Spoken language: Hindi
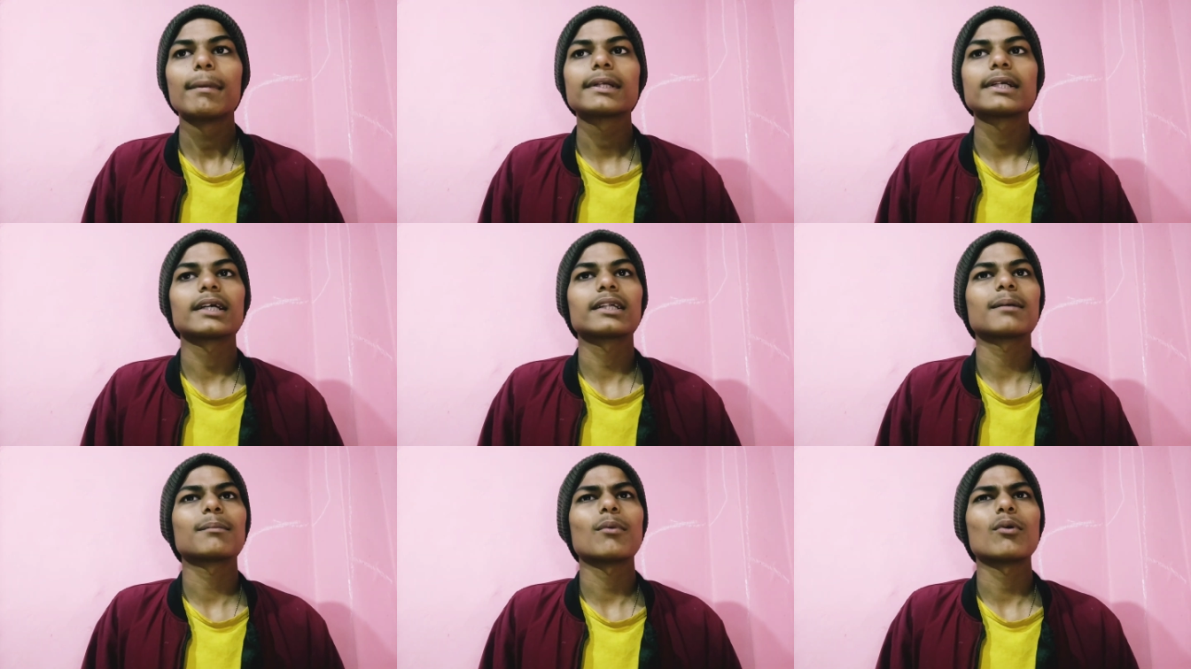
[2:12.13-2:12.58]
मैं
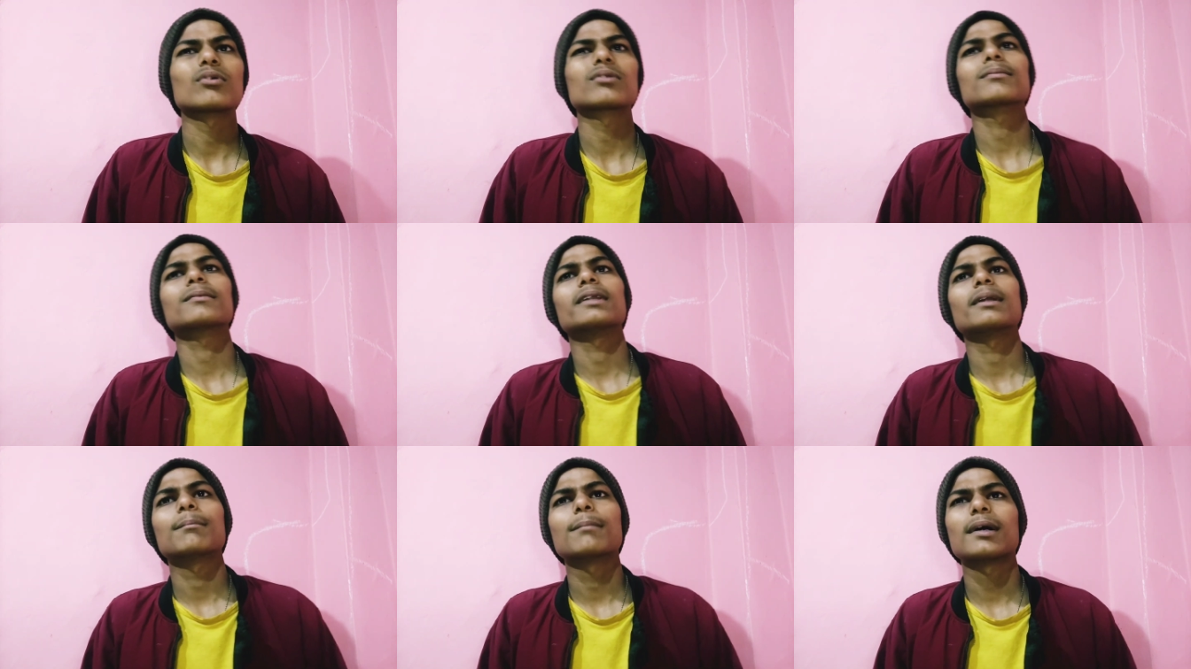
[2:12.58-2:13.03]
ज़्यादा
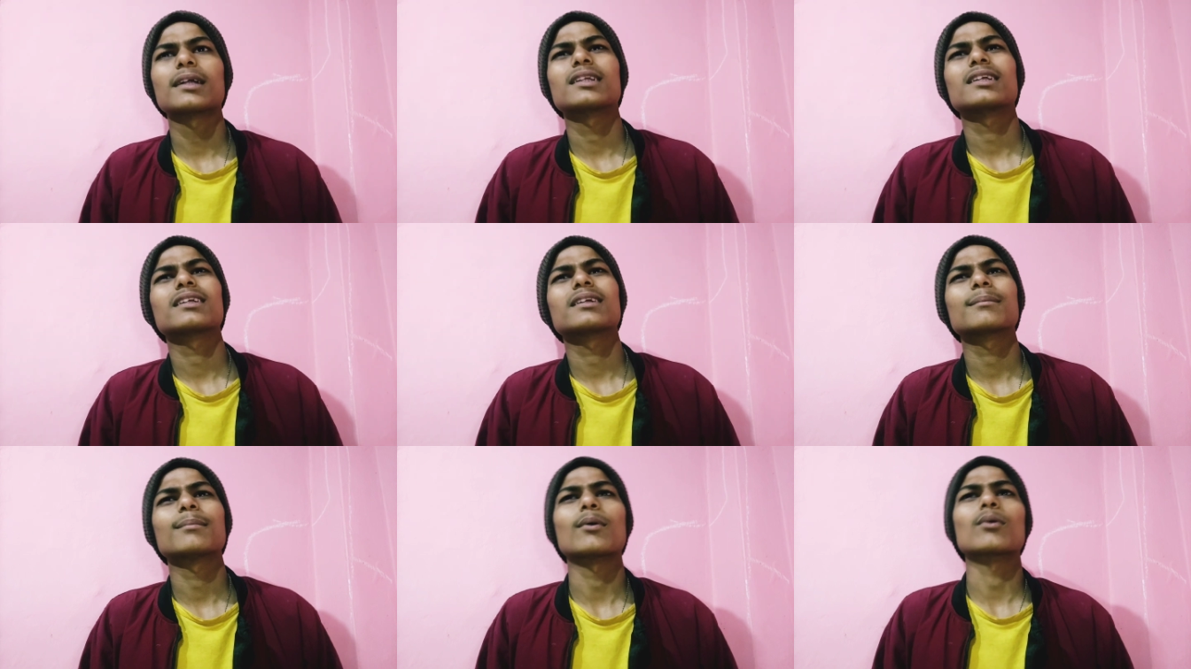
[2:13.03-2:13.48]
बहुत लंबा
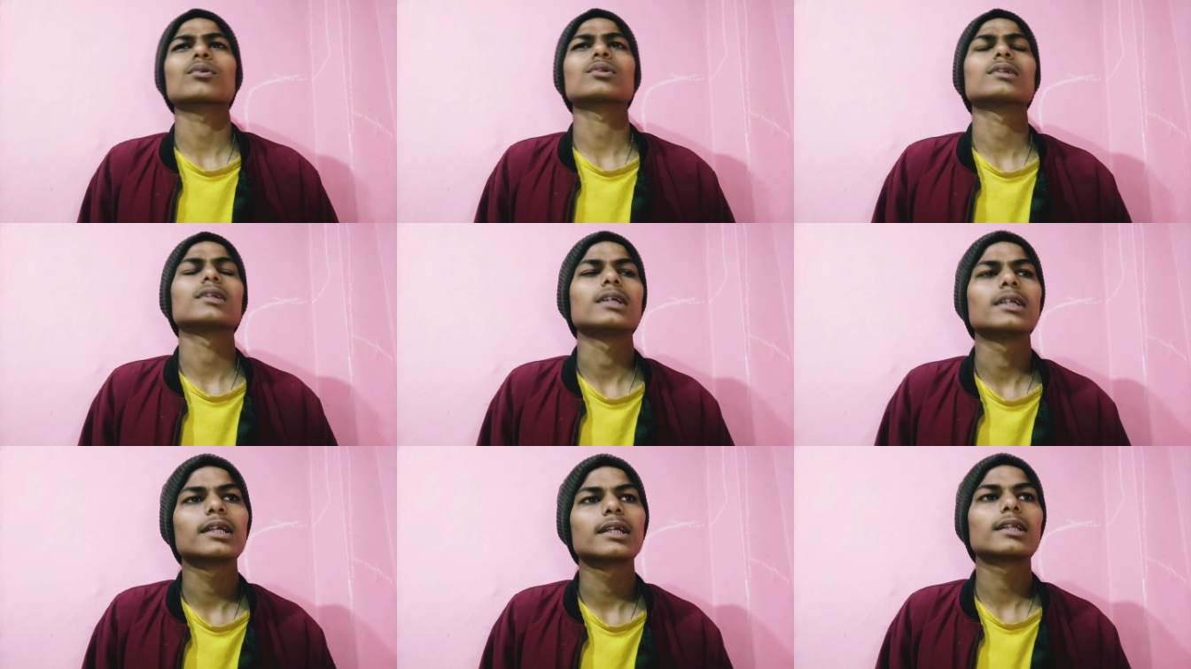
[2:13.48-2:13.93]
देता
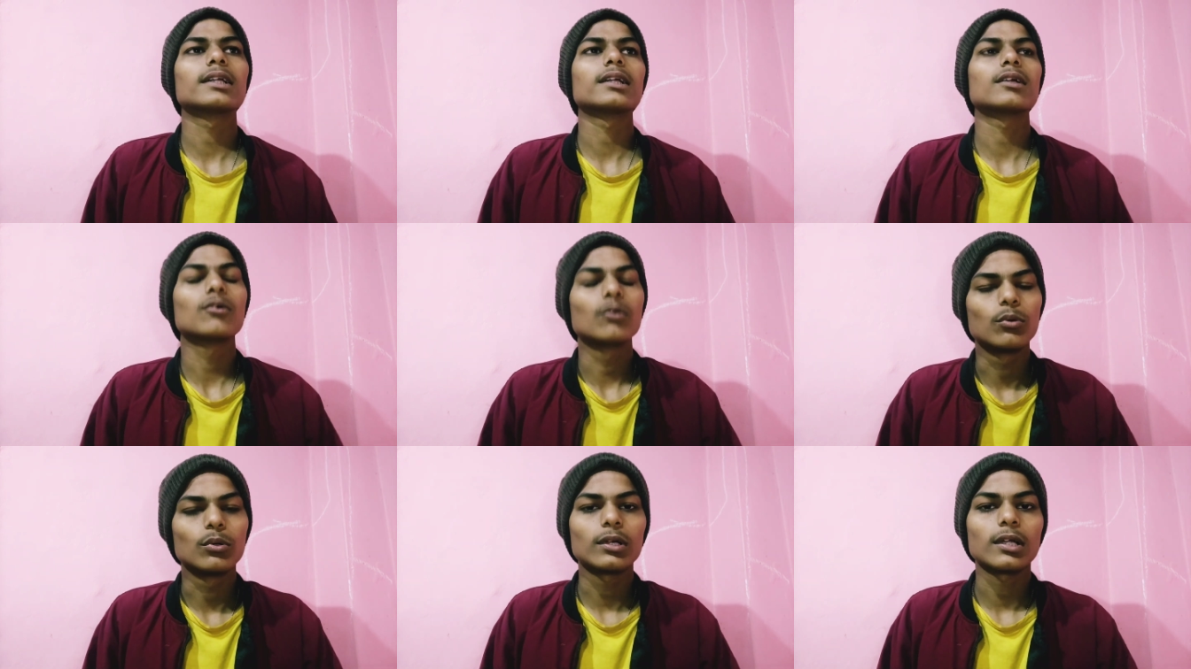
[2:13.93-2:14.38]
बहुत धीरे
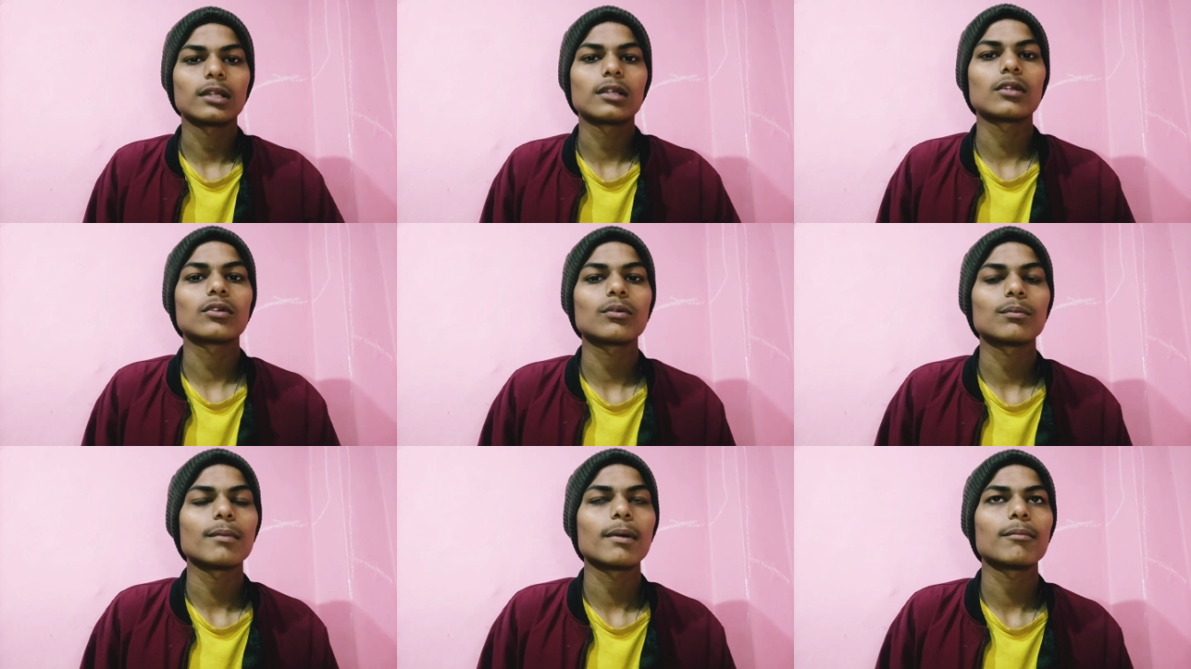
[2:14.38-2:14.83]
धीरे हो रहा
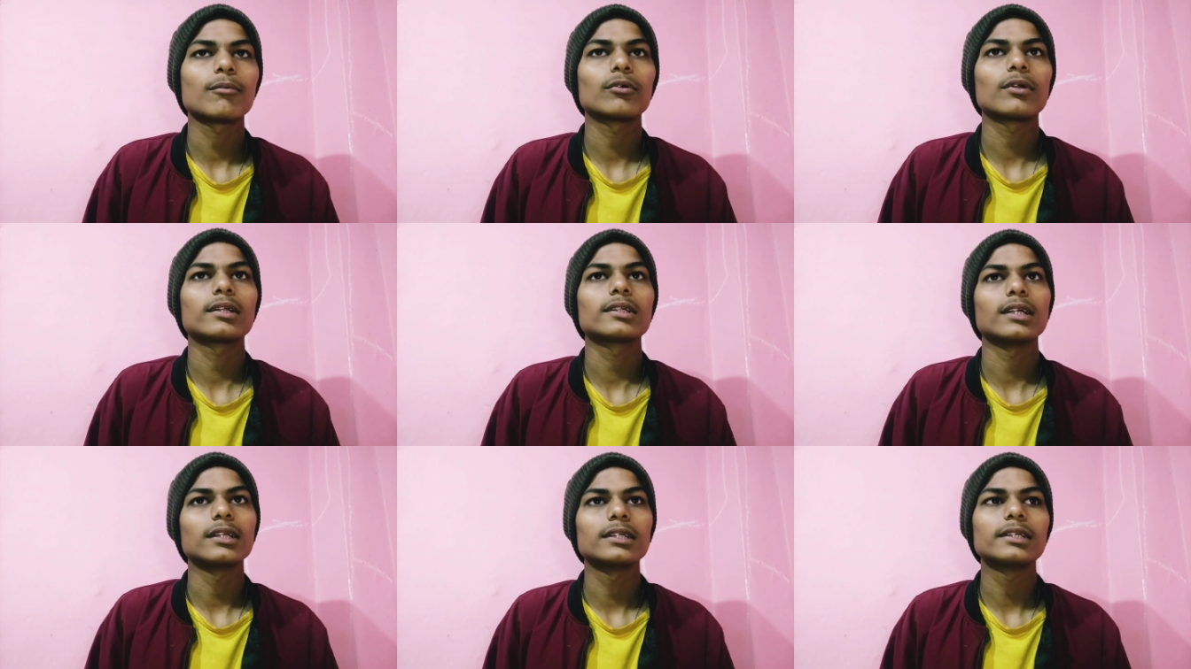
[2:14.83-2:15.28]
था तो मैं
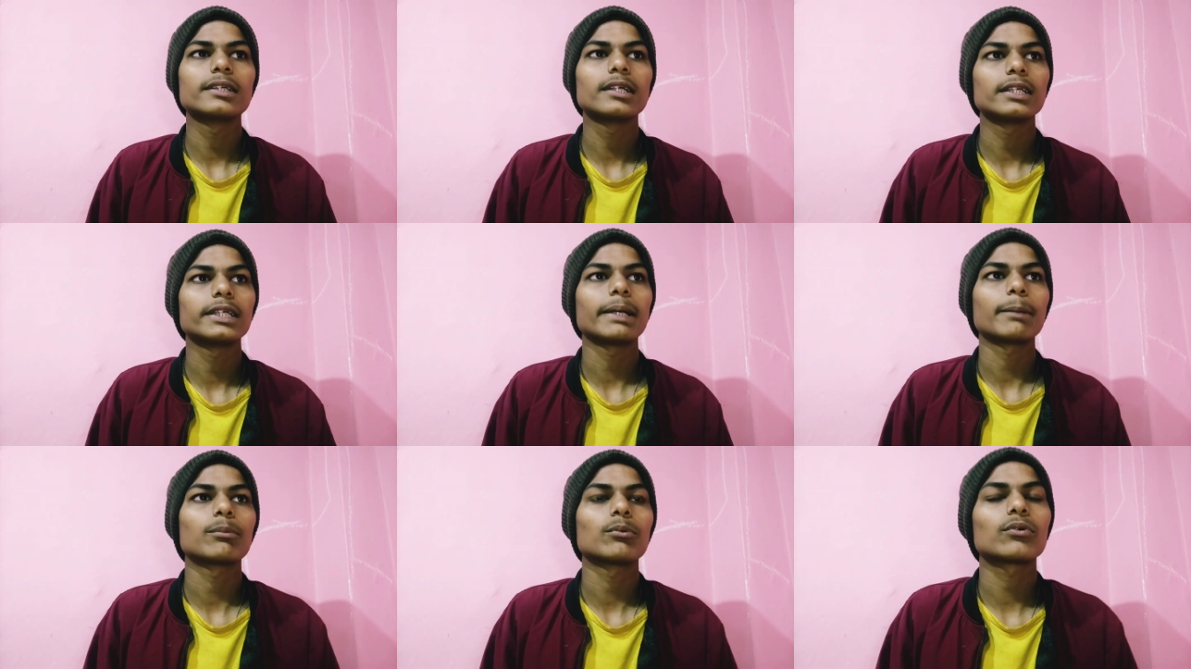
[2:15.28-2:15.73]
बोला जल्दी
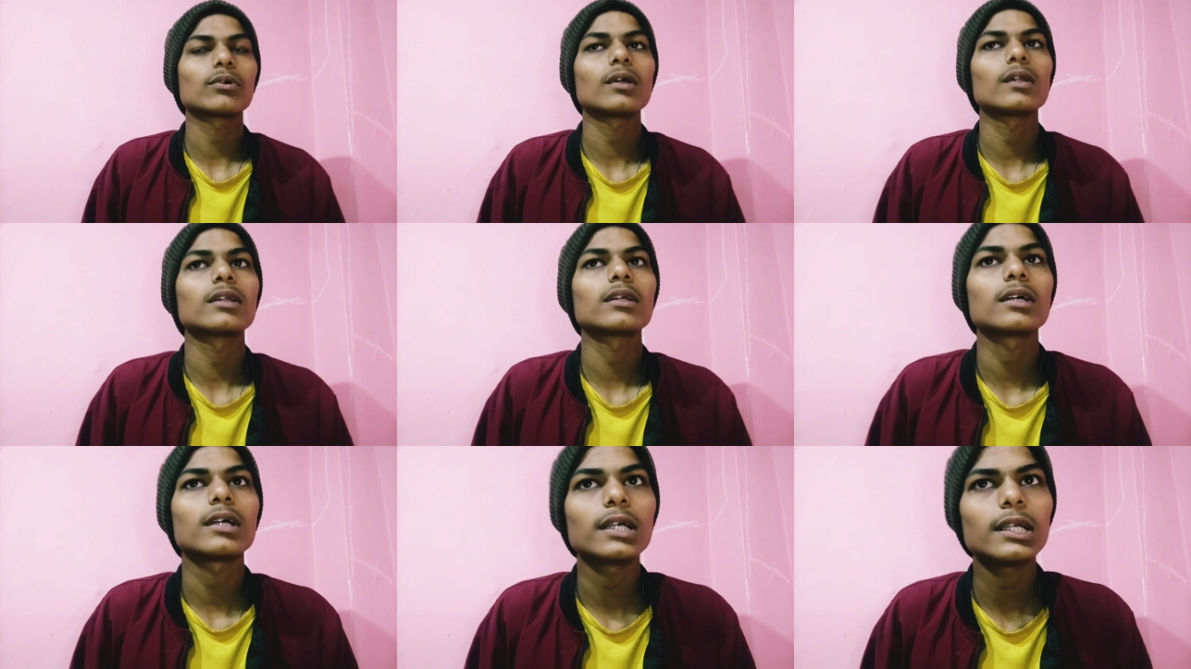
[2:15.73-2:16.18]
जल्दी आप लोग
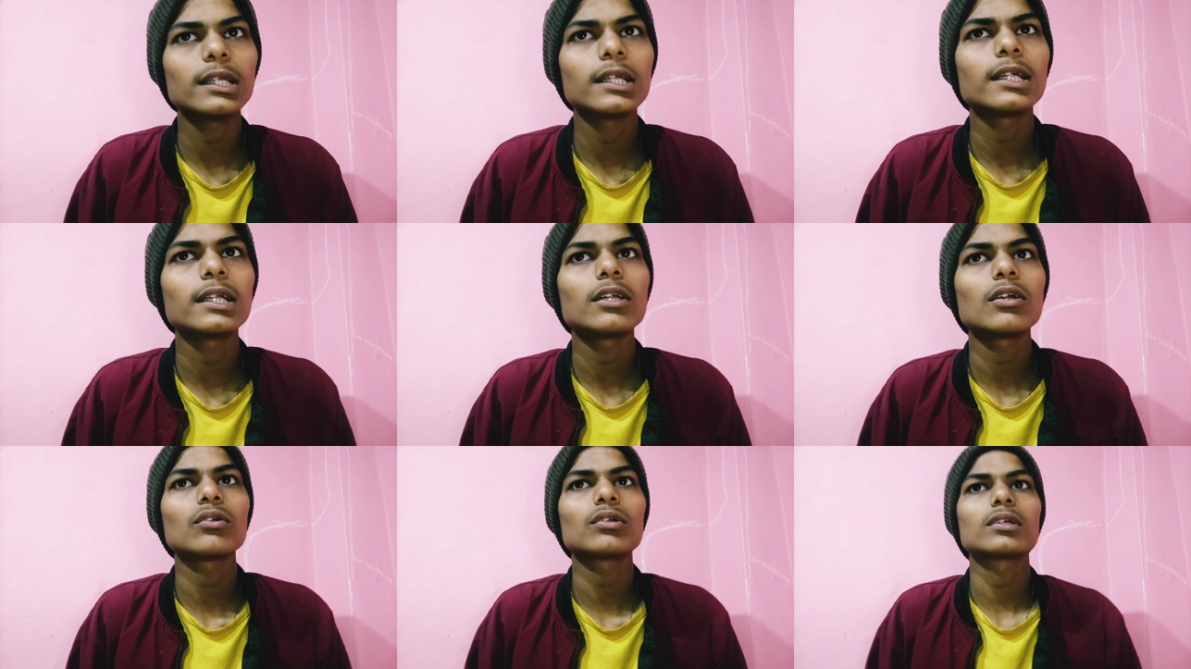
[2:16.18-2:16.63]
कर
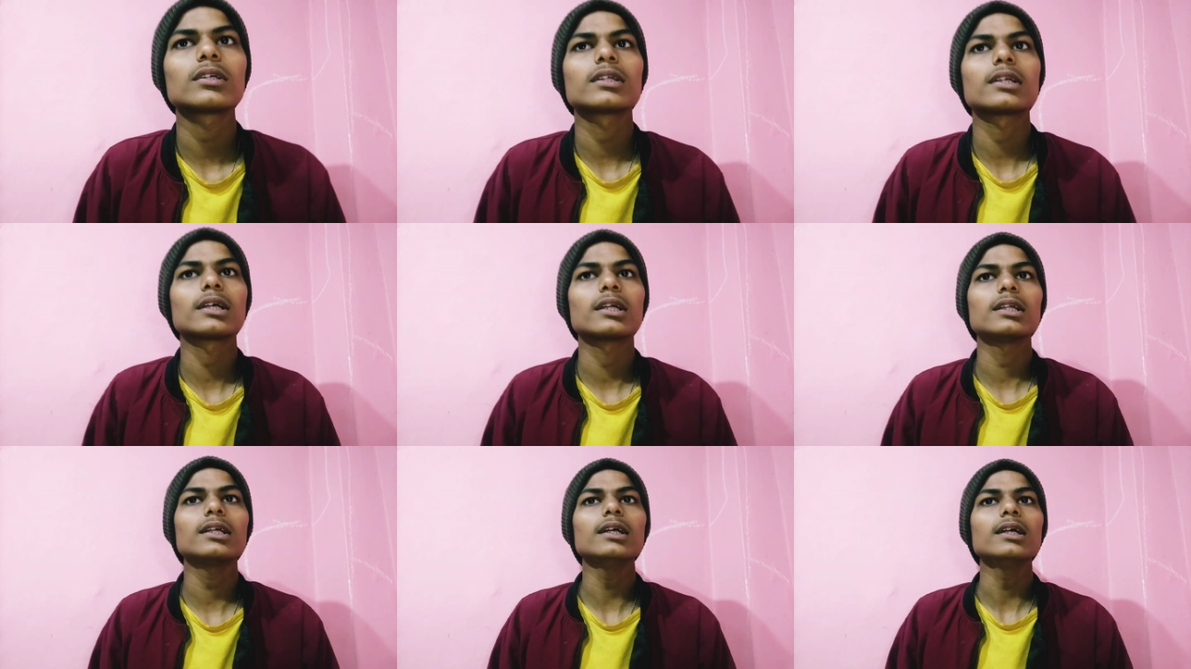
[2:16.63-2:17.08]
देता हूँ तो
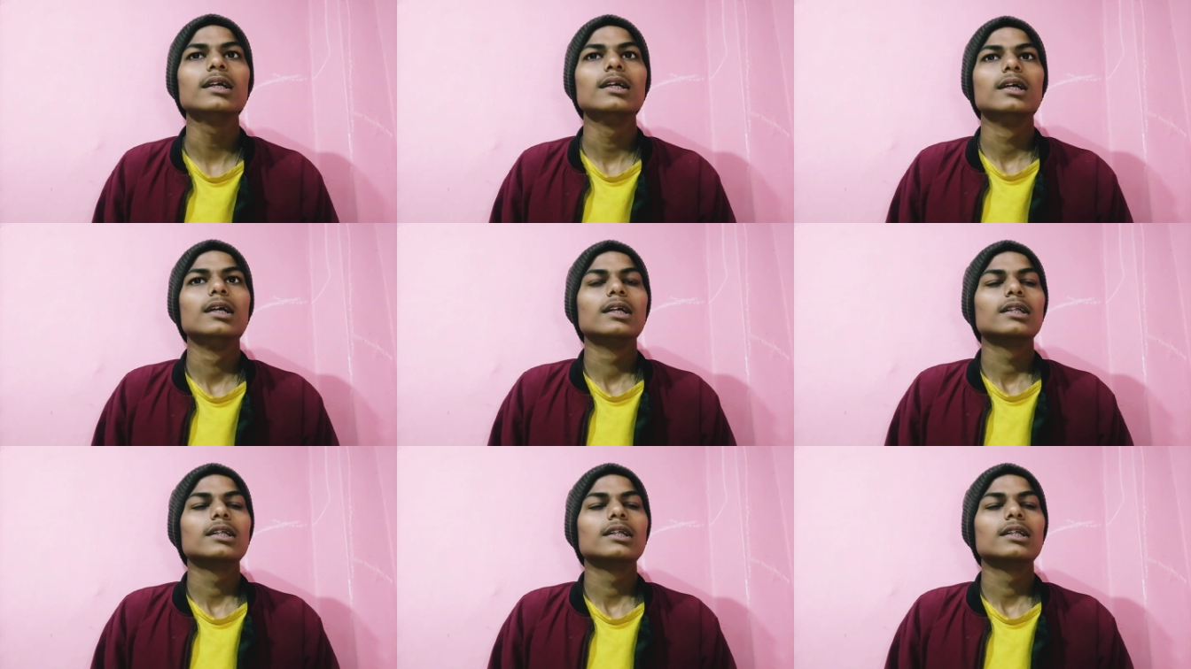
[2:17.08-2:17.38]
इसी के लिए